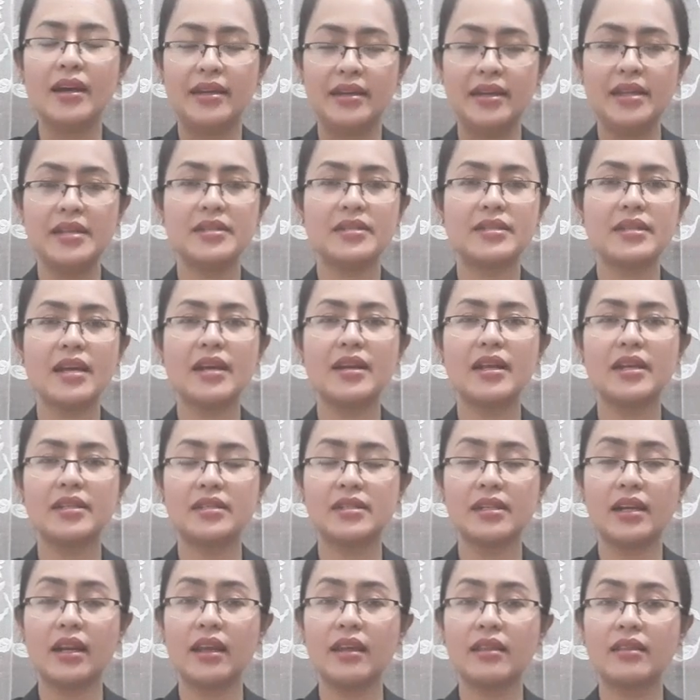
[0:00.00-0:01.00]
Lihat
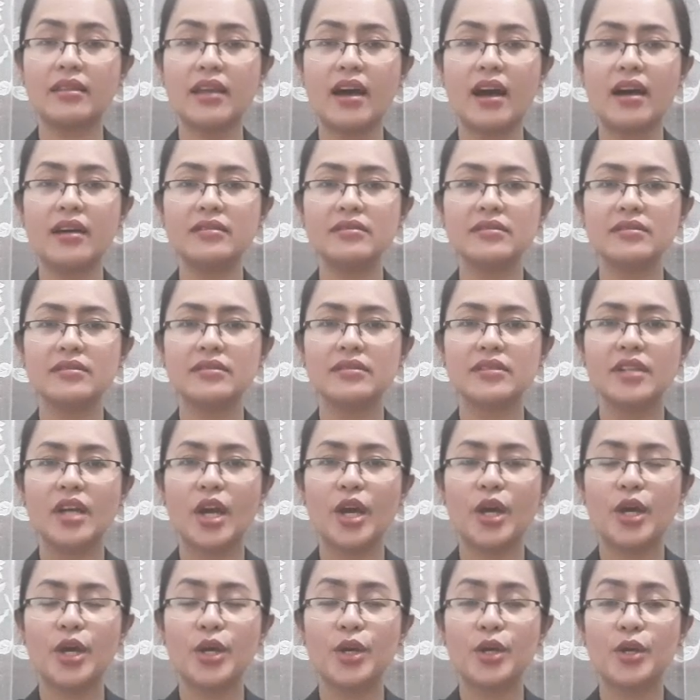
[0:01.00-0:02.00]
sada cerita,
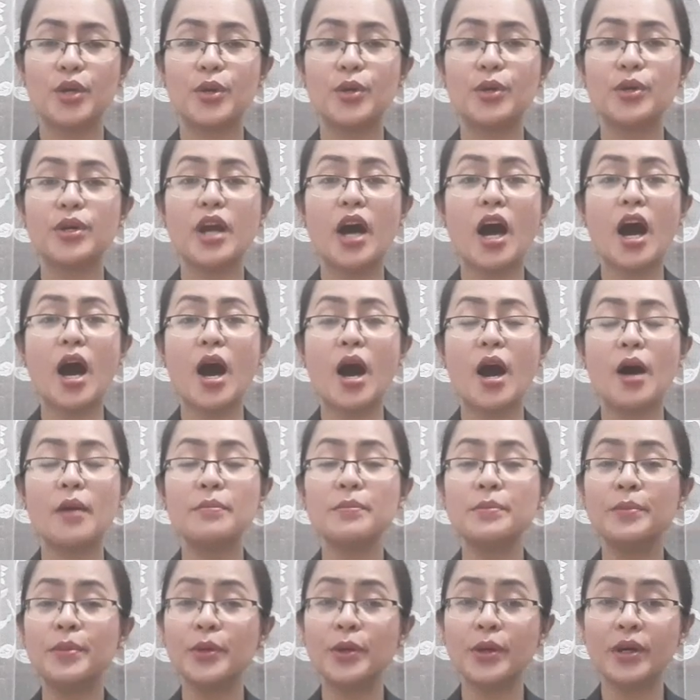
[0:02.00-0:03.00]

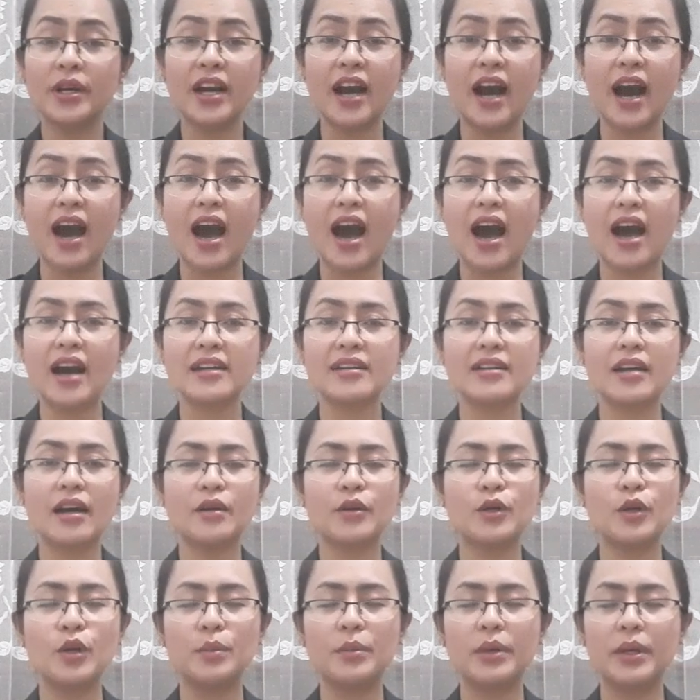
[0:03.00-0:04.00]
guna buka
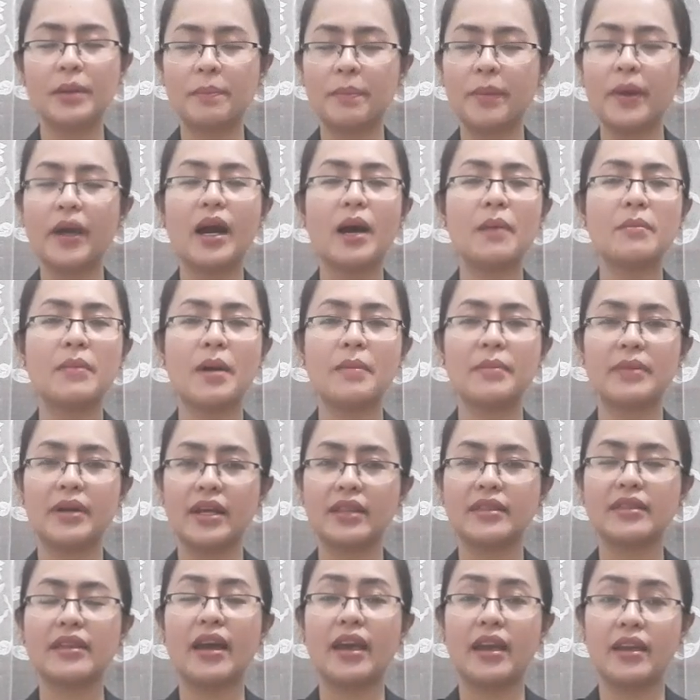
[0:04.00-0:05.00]
rangkuman pe amam
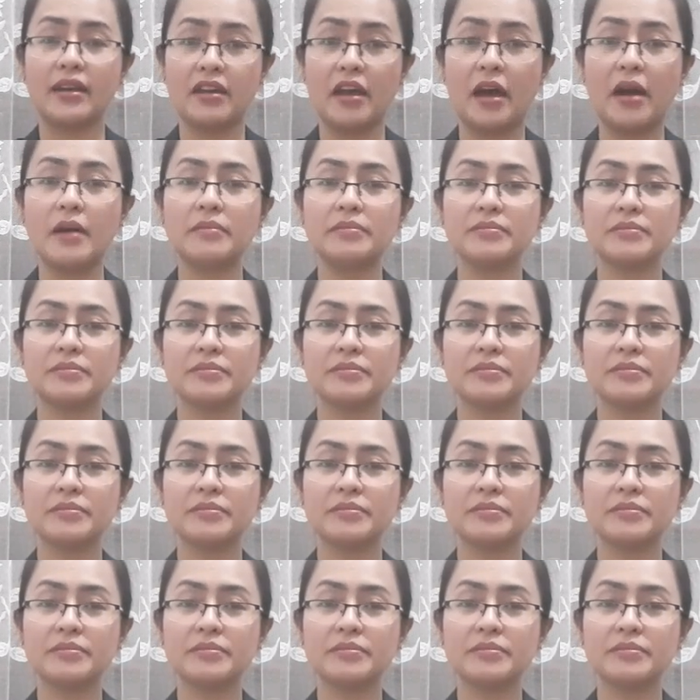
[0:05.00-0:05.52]
reta indah.